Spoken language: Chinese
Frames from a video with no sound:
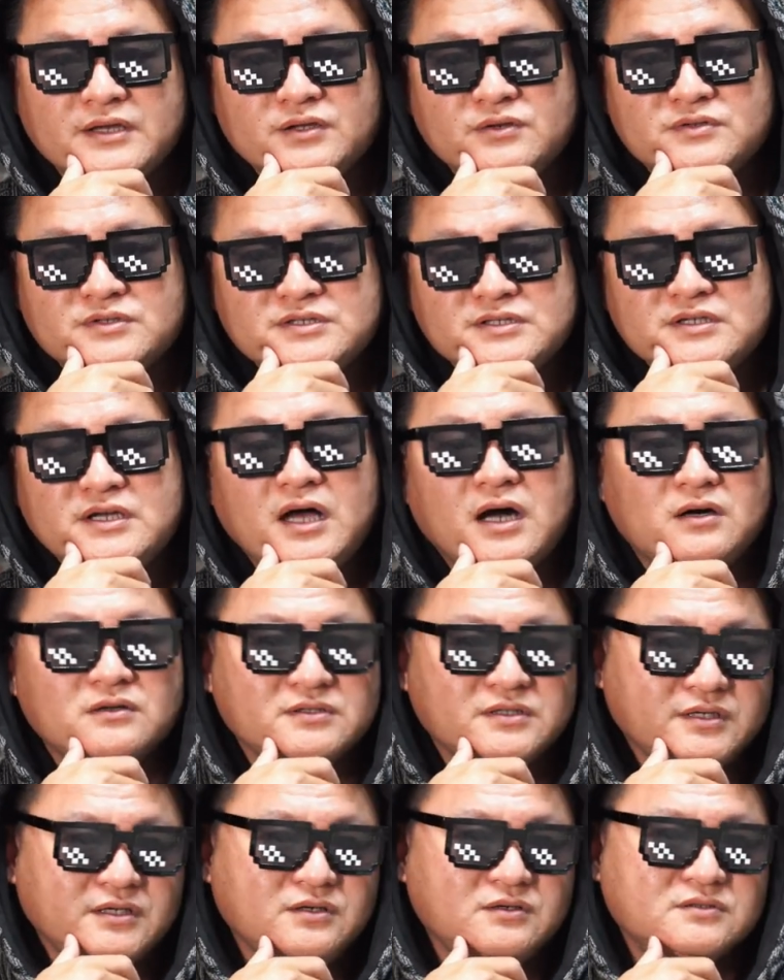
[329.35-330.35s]
有一些好
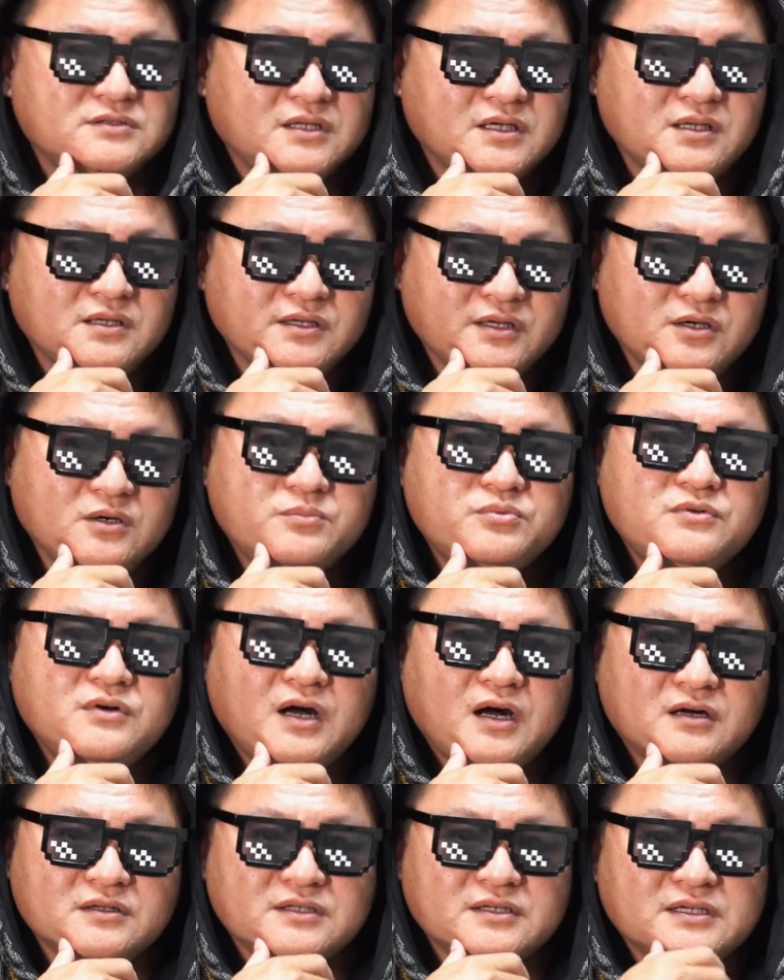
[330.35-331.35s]
的，也有当然也有不
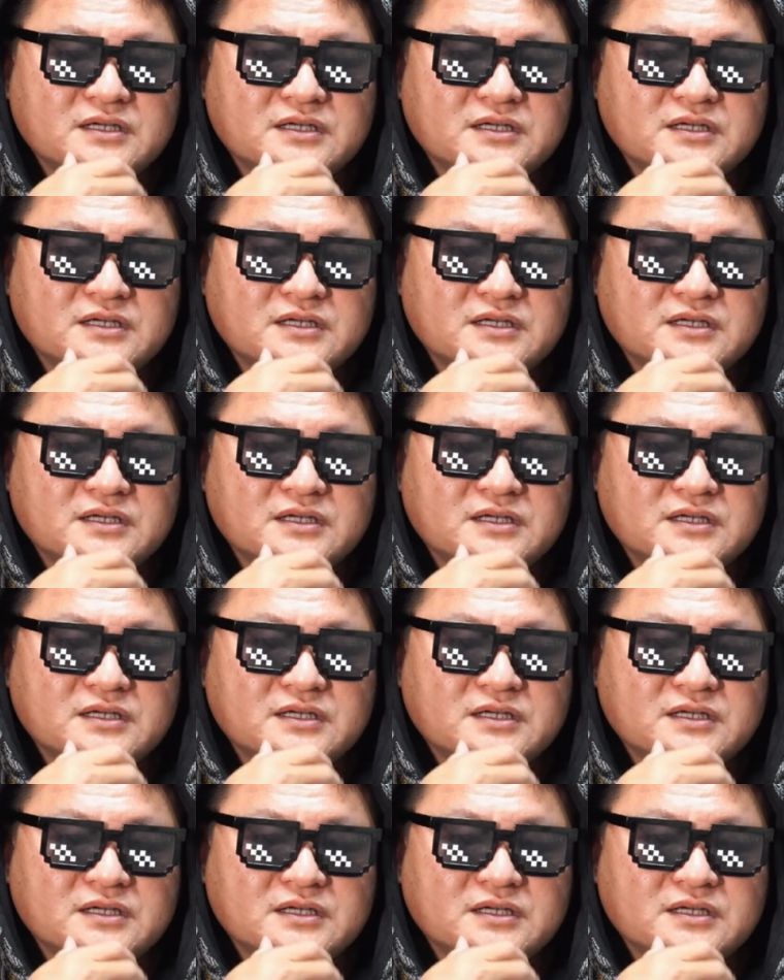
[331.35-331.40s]
好的。